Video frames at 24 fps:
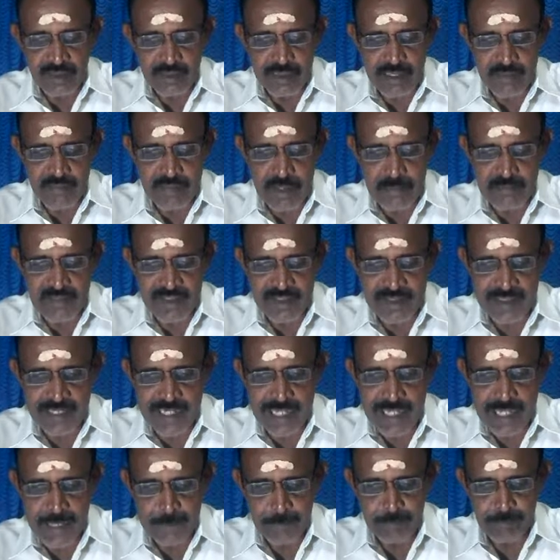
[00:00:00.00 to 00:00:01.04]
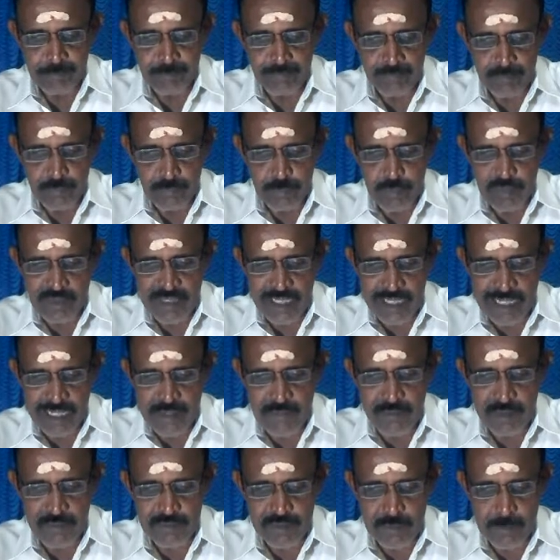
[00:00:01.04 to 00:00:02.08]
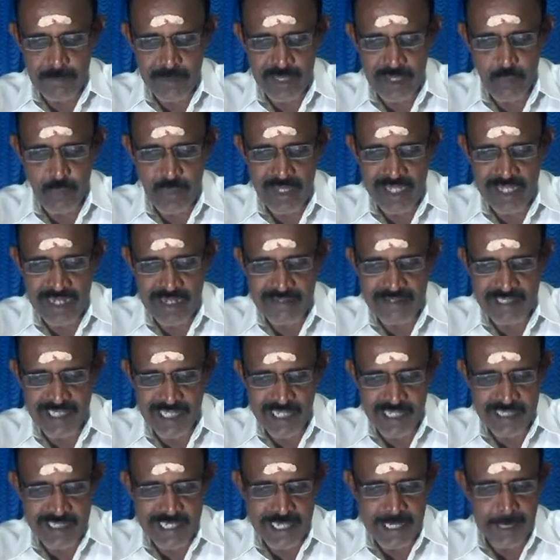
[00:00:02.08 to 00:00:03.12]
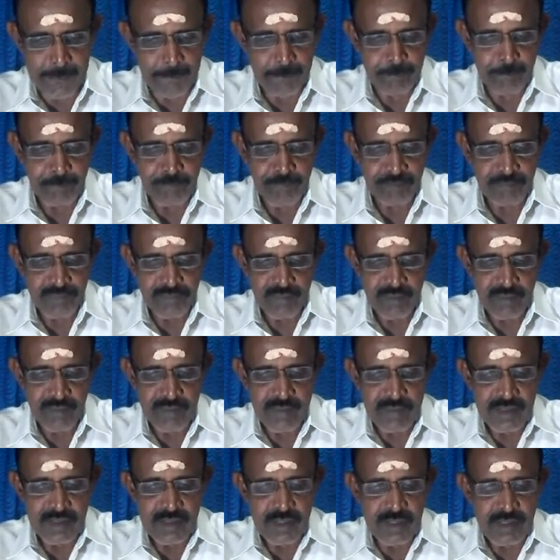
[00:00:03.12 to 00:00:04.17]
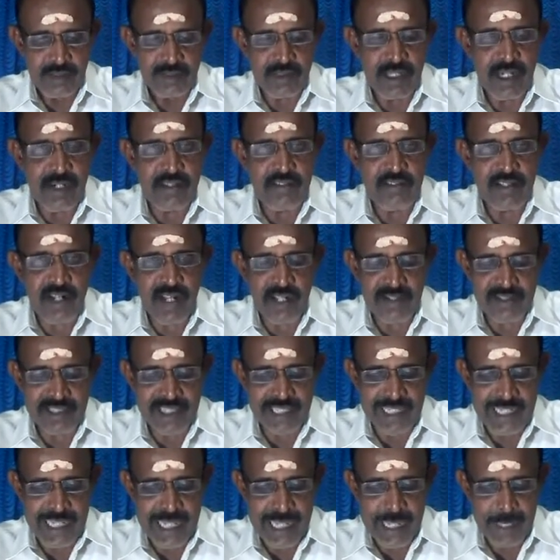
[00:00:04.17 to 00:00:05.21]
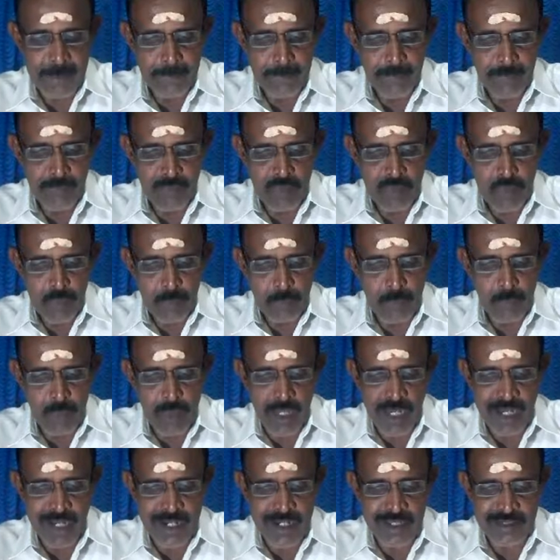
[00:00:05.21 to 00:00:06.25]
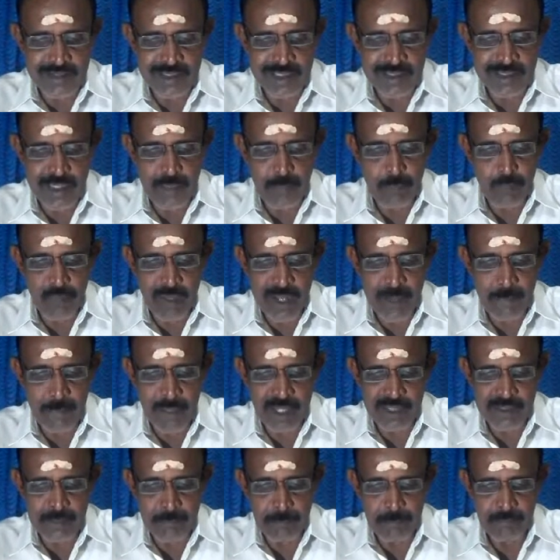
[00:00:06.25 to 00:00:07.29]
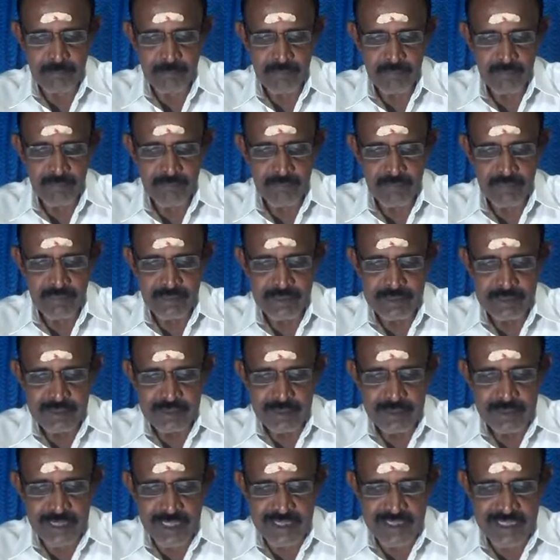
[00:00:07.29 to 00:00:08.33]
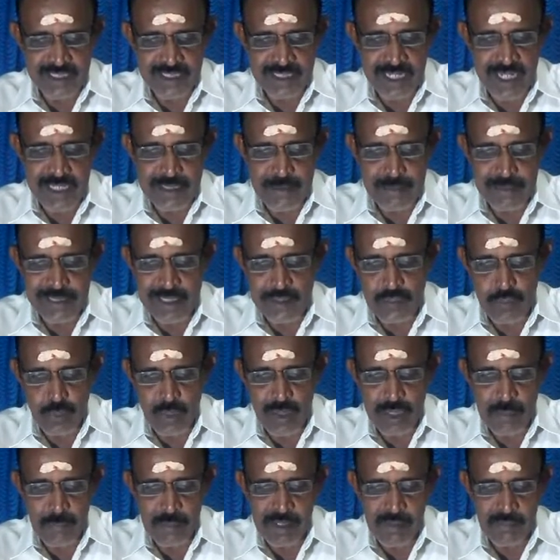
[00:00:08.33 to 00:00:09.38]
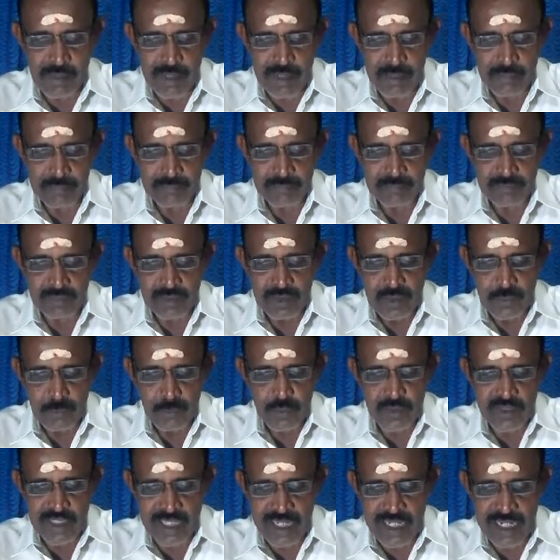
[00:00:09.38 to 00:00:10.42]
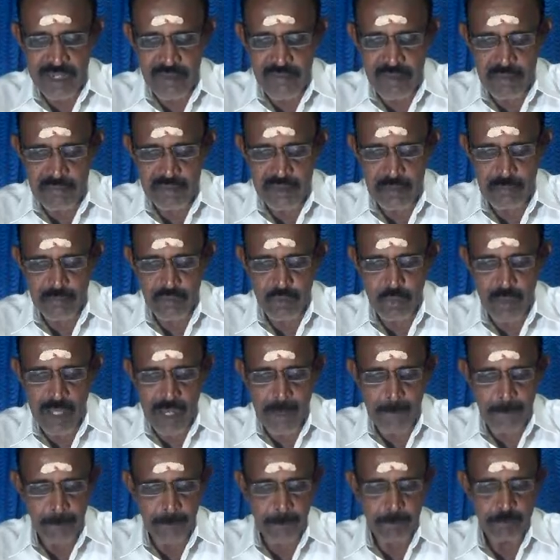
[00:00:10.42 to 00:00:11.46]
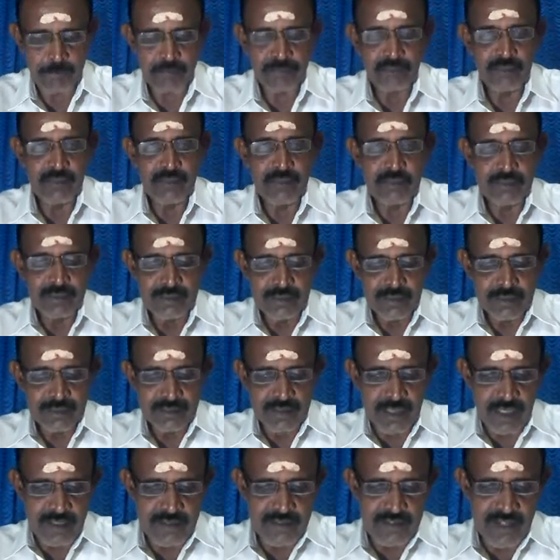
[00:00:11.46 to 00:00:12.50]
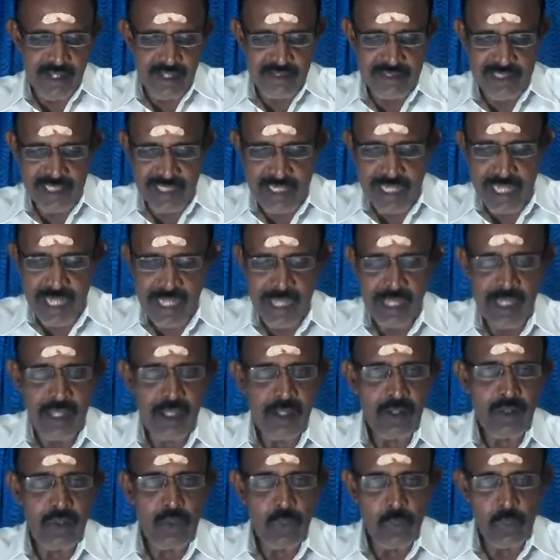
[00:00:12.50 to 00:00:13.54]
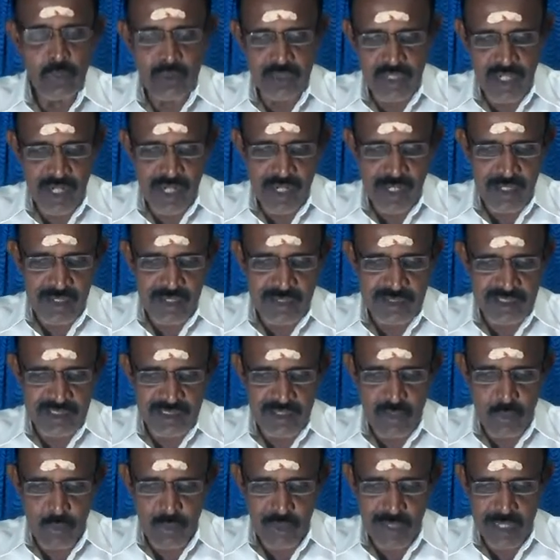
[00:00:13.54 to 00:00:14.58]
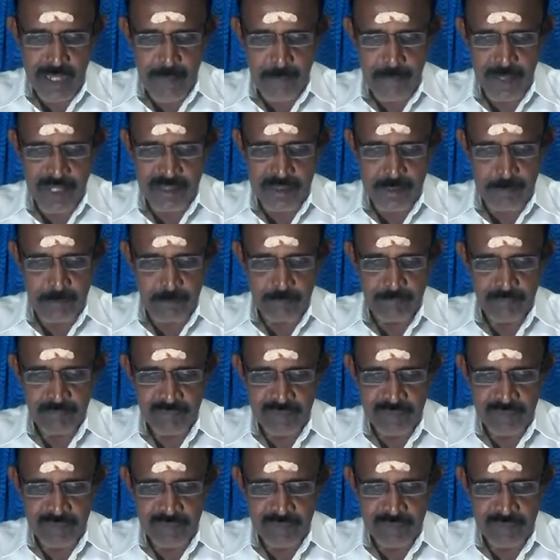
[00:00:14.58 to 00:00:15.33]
நவாம்சத்திலே புஷ்கர நவாம்சம் பெறக்கூடிய ராசி கன்னி தனுசு ராசியிலே பூராட நட்சத்திரம் மூணாம் பாதம் நட்சத்திராதிபதி சுக்கர பகவான் புஷ்கர நவாம்சம் துலாம் தனுசு ராசியிலே உத்திராட நட்சத்திரம் ஒன்றாம் பாதம்